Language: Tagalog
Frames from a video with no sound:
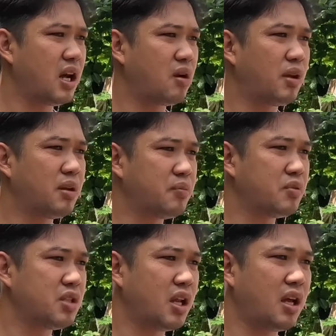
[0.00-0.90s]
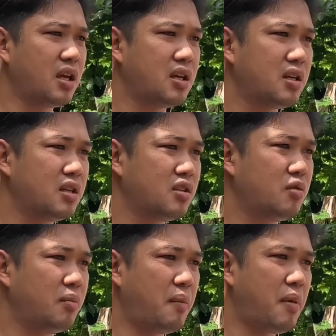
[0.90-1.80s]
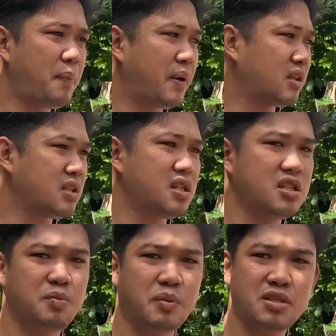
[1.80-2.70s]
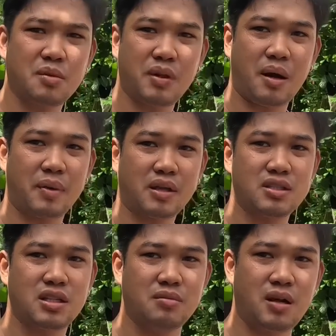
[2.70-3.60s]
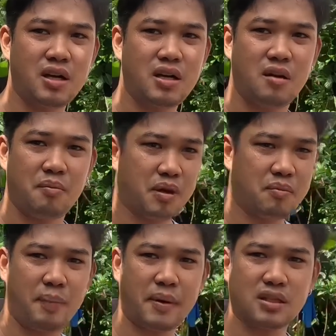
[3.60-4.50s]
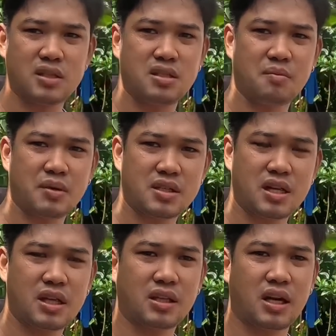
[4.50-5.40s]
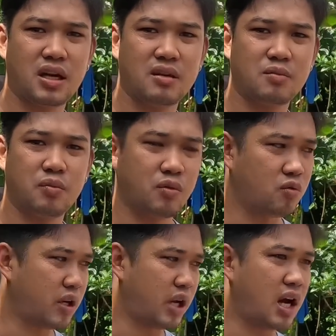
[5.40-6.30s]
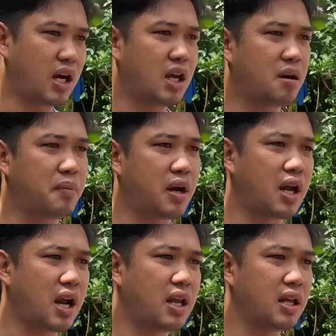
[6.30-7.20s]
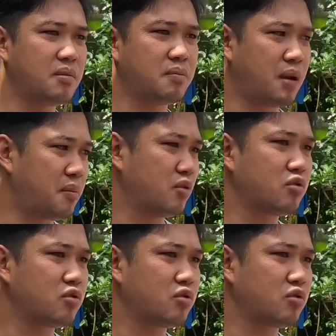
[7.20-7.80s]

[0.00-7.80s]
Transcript: ginagawa din po dyan ay no, may mga practices minsan pinapractice lang diba pinagpapractice ng pagsasalita kung kailangan pag-aralin para